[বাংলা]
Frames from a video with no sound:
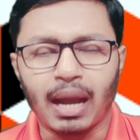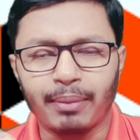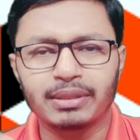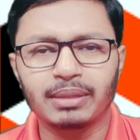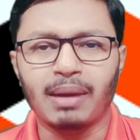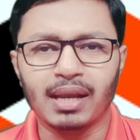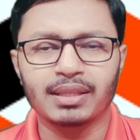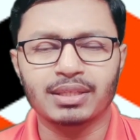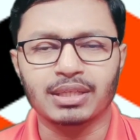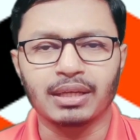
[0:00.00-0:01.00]
আমাদের
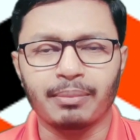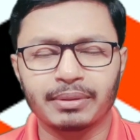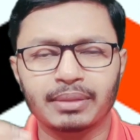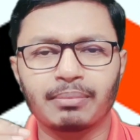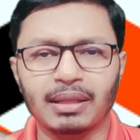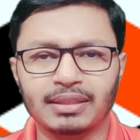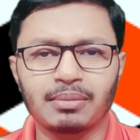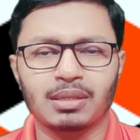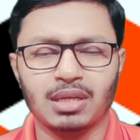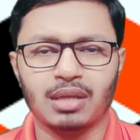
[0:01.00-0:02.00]
বাংলাদেশে আমাদের
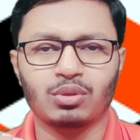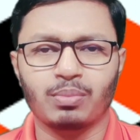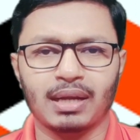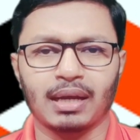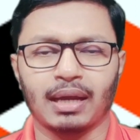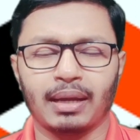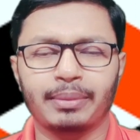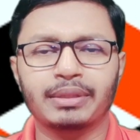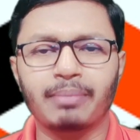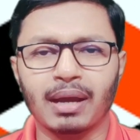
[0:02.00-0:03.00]
মাতৃভাষা তো বাংলা
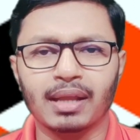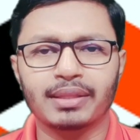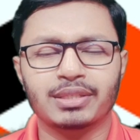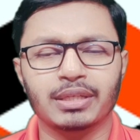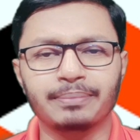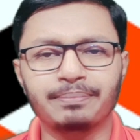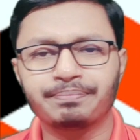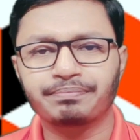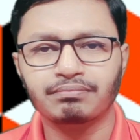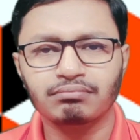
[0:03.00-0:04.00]
আমাদের বাংলাদেশে
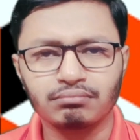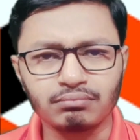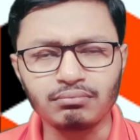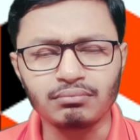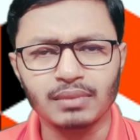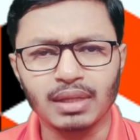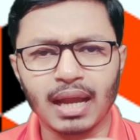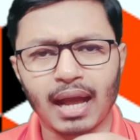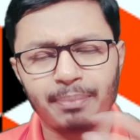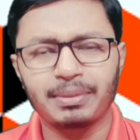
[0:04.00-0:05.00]

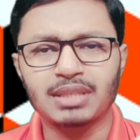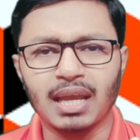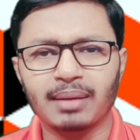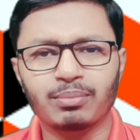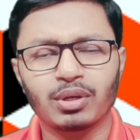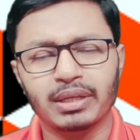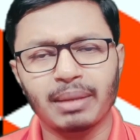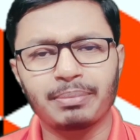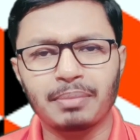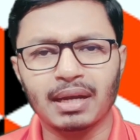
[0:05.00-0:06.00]
আপনি চালাক বলে কি
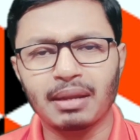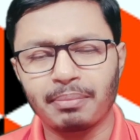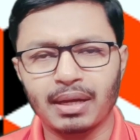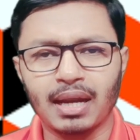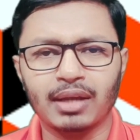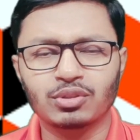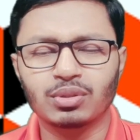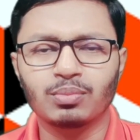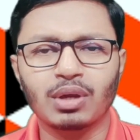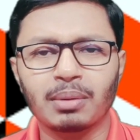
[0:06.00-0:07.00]
আপনি বাংলা পারেন
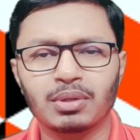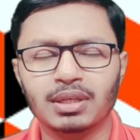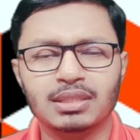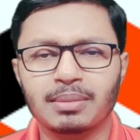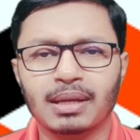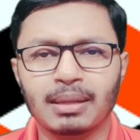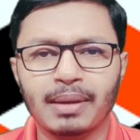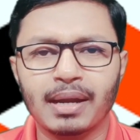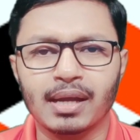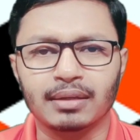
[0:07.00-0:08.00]
আরেকজন বোকা বলে কি সে বাংলা
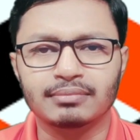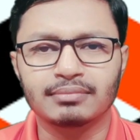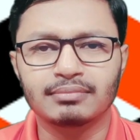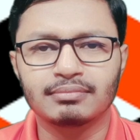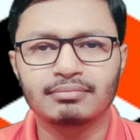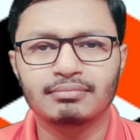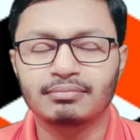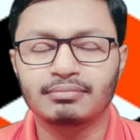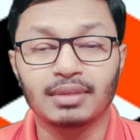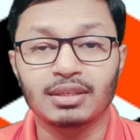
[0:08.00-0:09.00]
পারে না
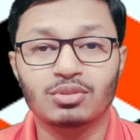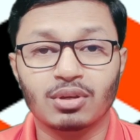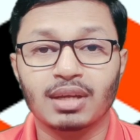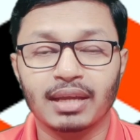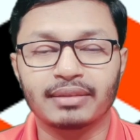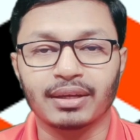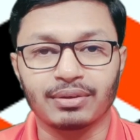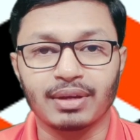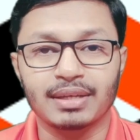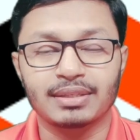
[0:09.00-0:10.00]
ইটস নট লাইক দ্যাট
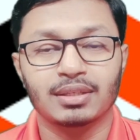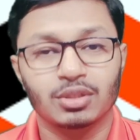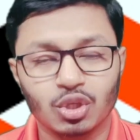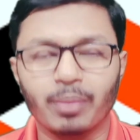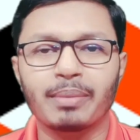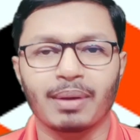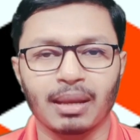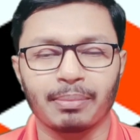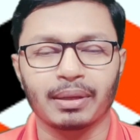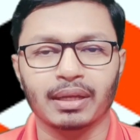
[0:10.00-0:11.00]
রাইট সবাই
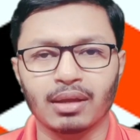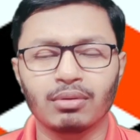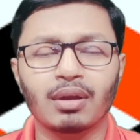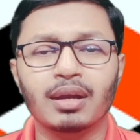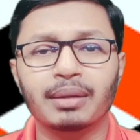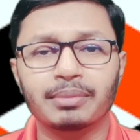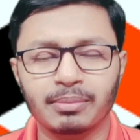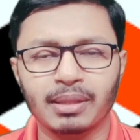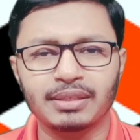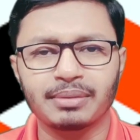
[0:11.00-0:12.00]
বাংলা পারে কেন কারণ এটা আমাদের
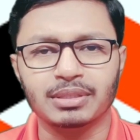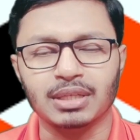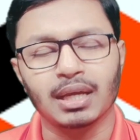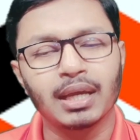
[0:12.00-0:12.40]
মাতৃভাষা